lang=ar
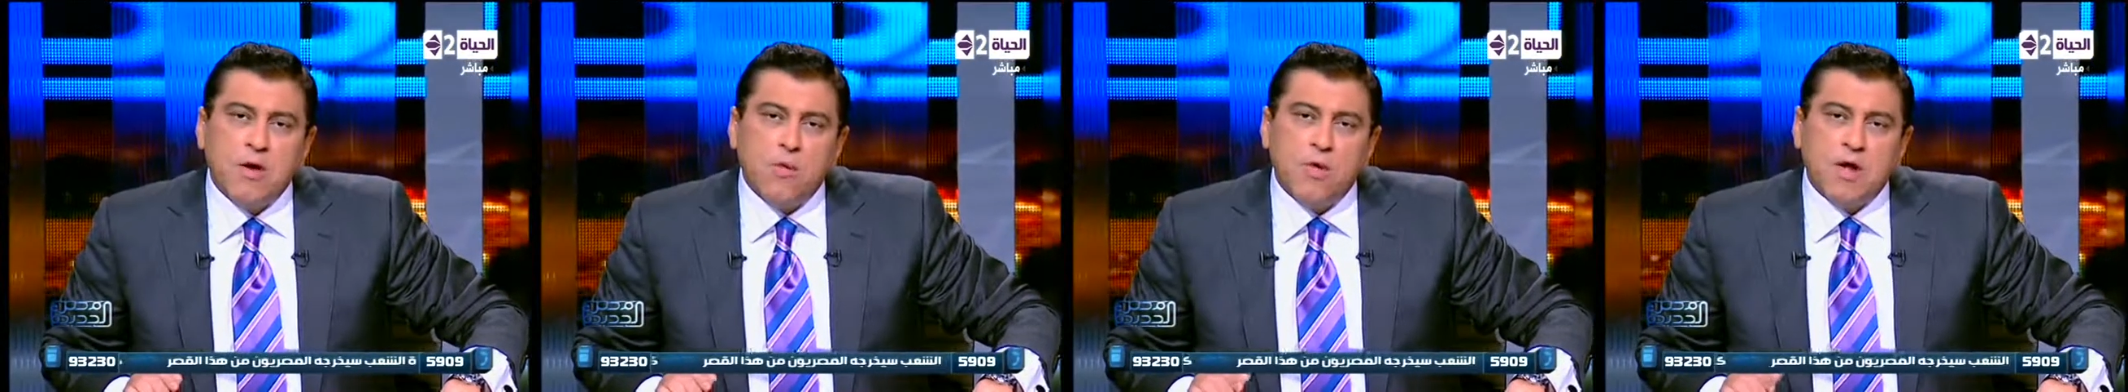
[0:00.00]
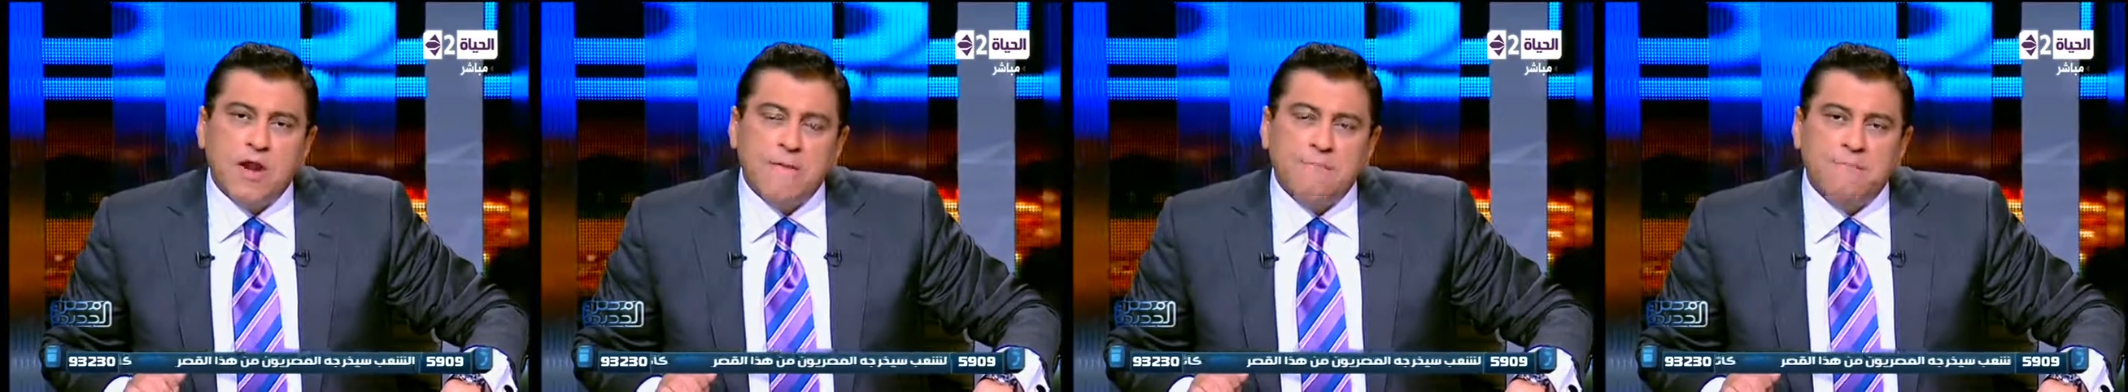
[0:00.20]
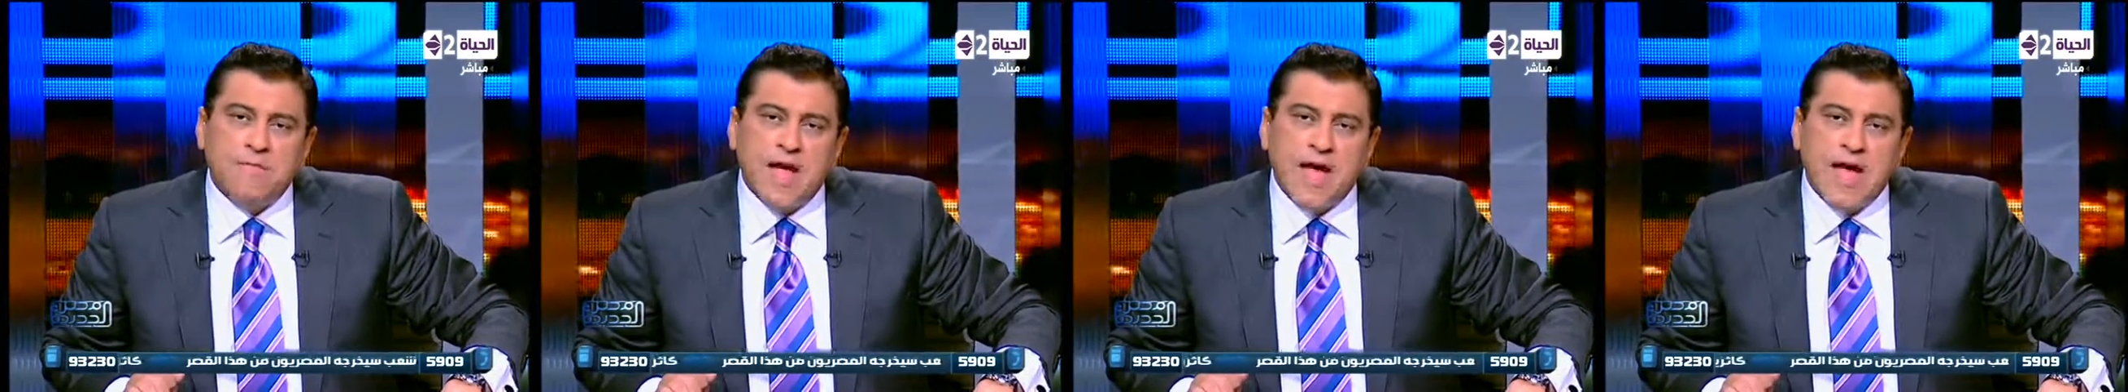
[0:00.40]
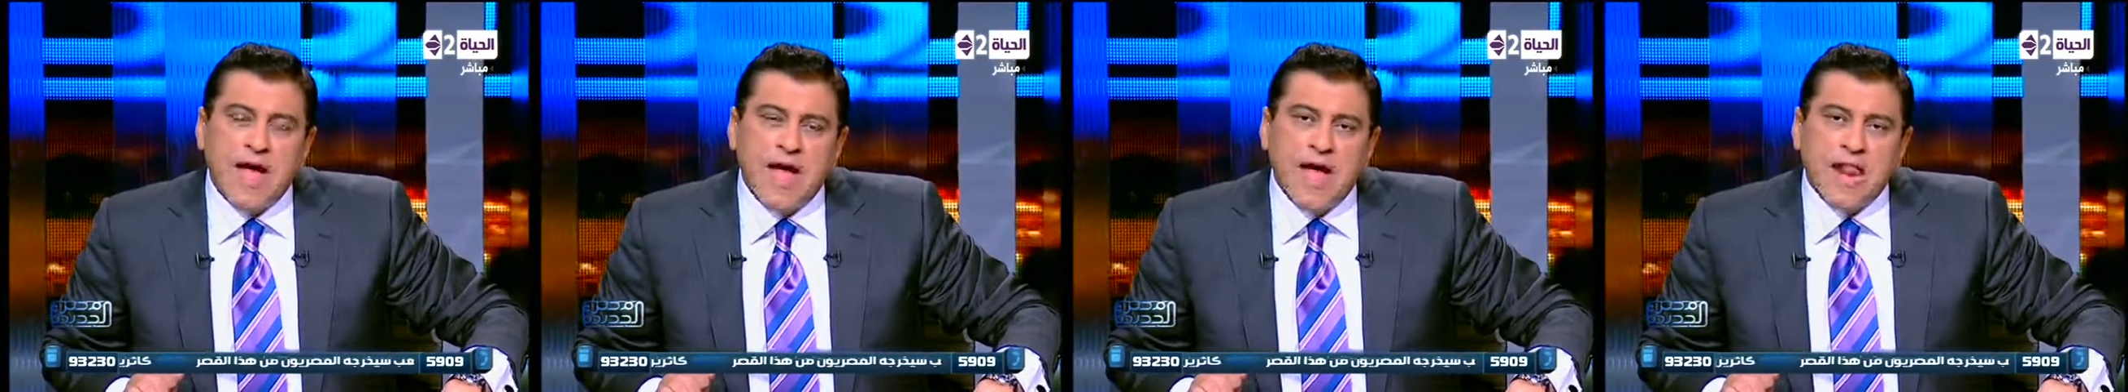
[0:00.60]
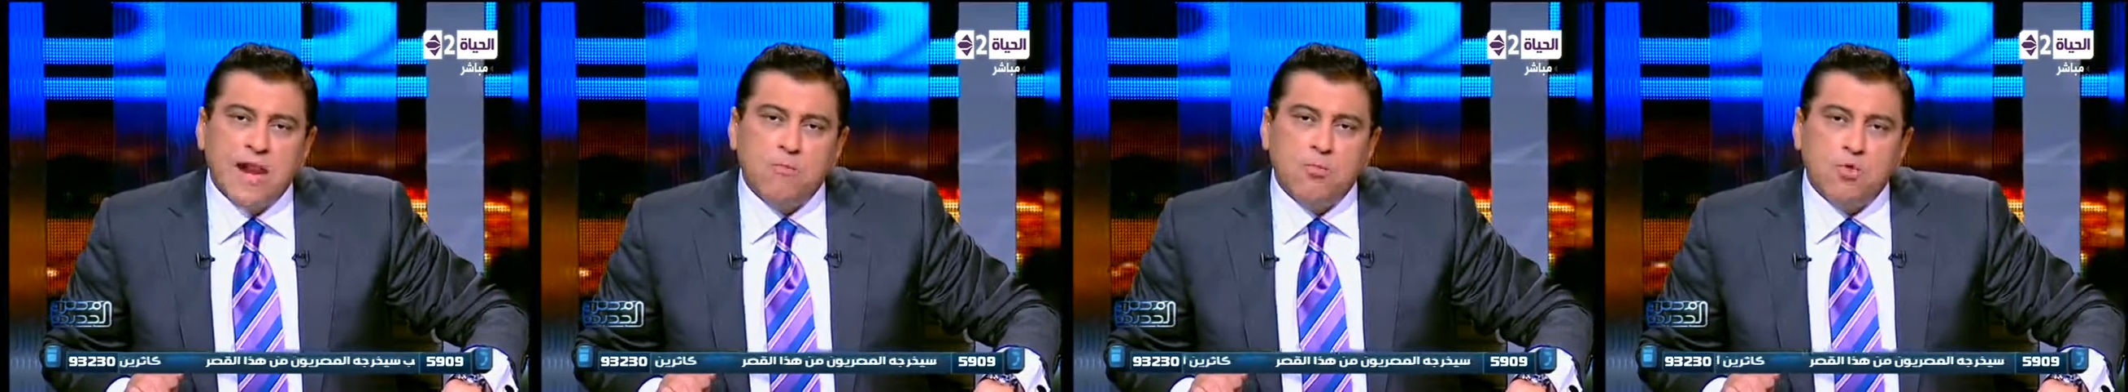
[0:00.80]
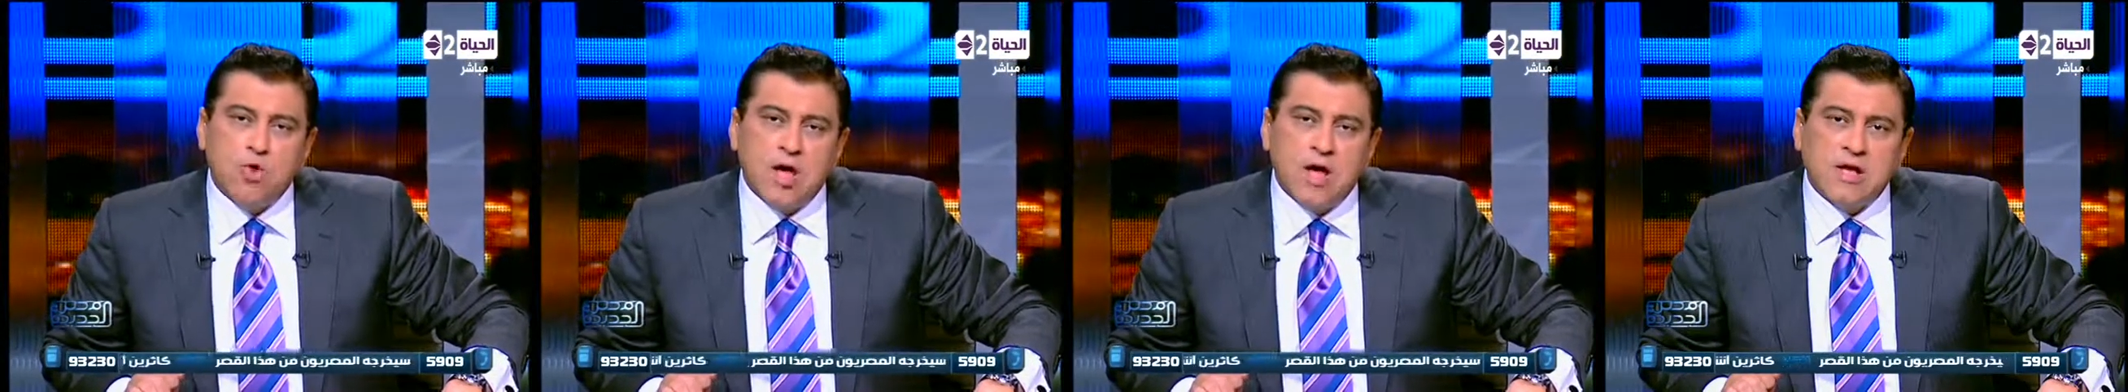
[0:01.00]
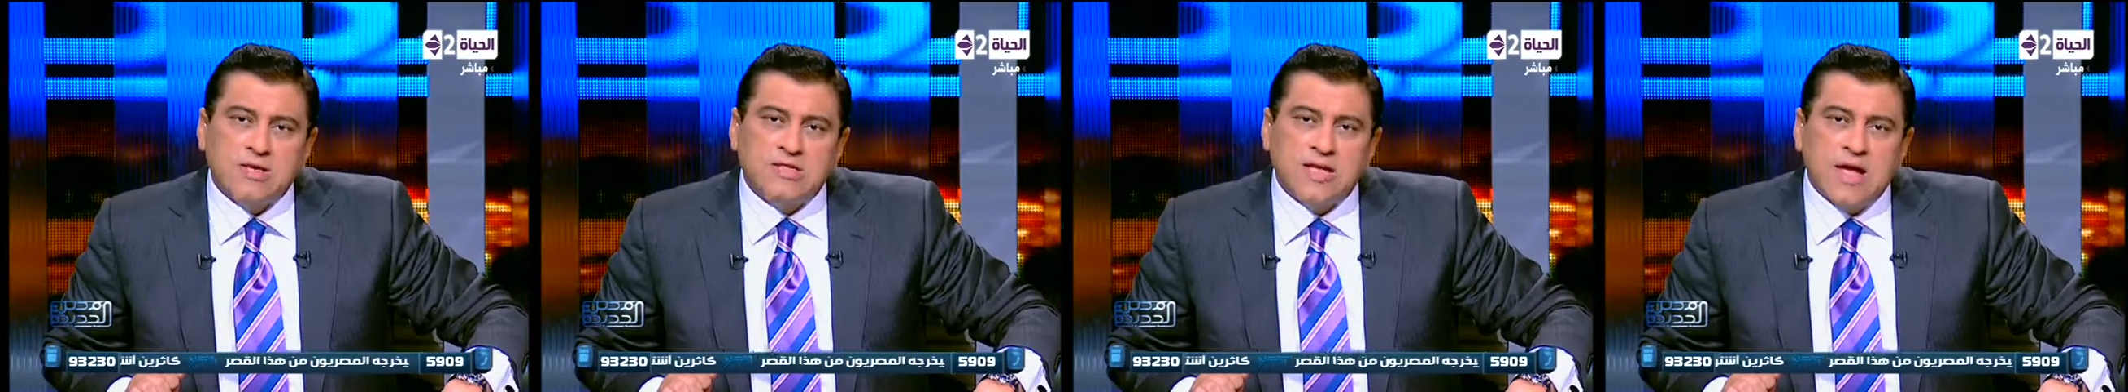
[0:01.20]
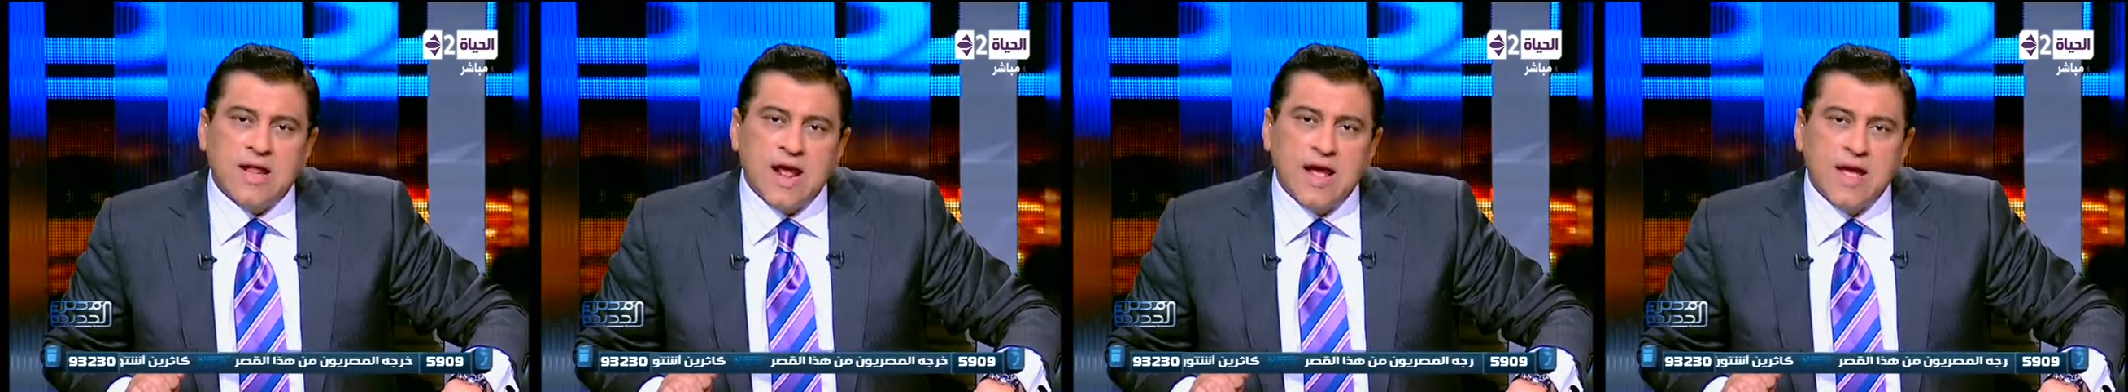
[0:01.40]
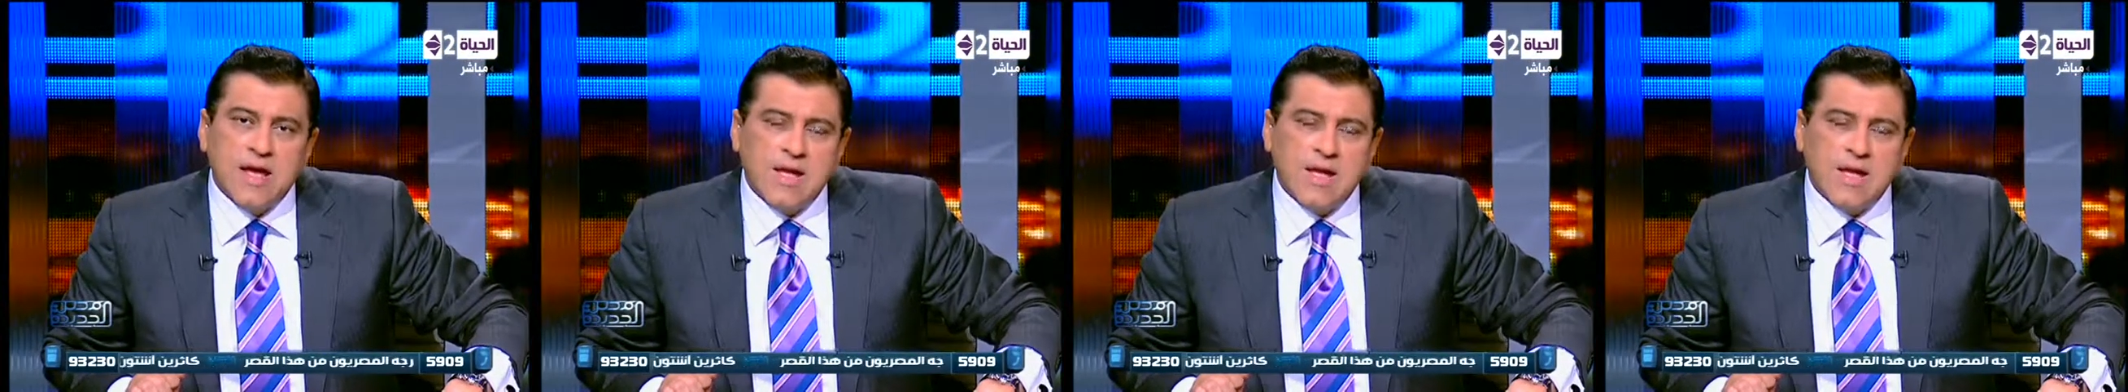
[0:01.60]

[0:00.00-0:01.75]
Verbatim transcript: ونبدا المناظره